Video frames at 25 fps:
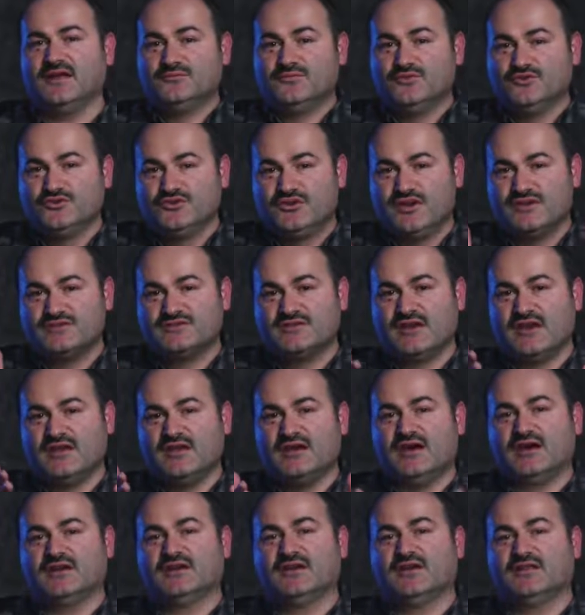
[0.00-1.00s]
bu cezayı
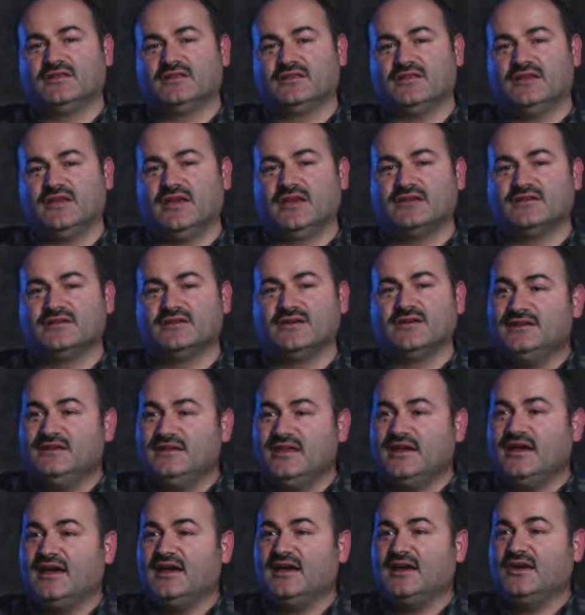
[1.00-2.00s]
hak ettiler
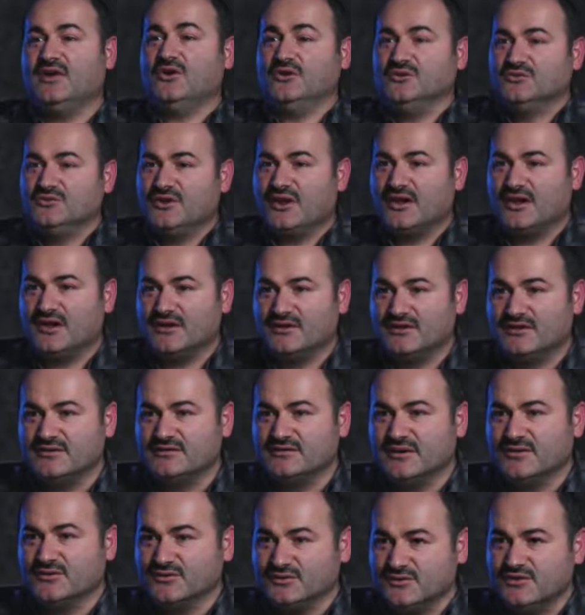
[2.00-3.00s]
diye onlar
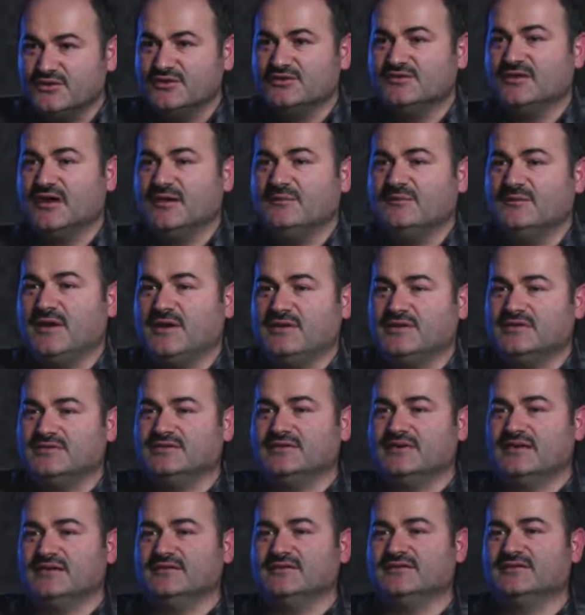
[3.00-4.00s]
hakkında suizan mı
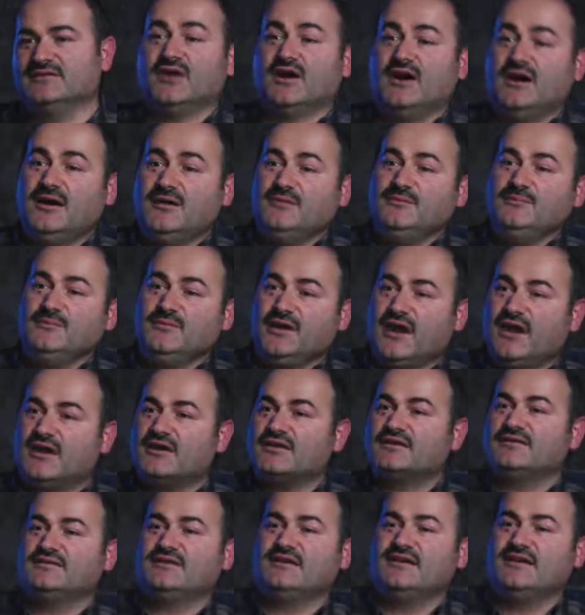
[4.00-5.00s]
edeceğiz? Tam
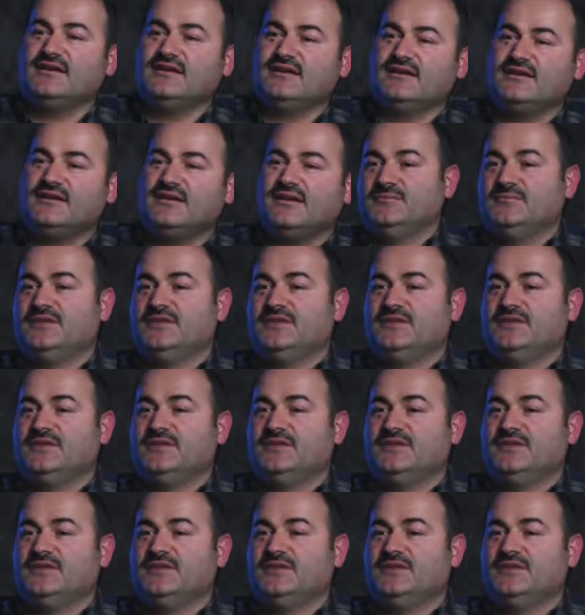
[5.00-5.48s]
tersi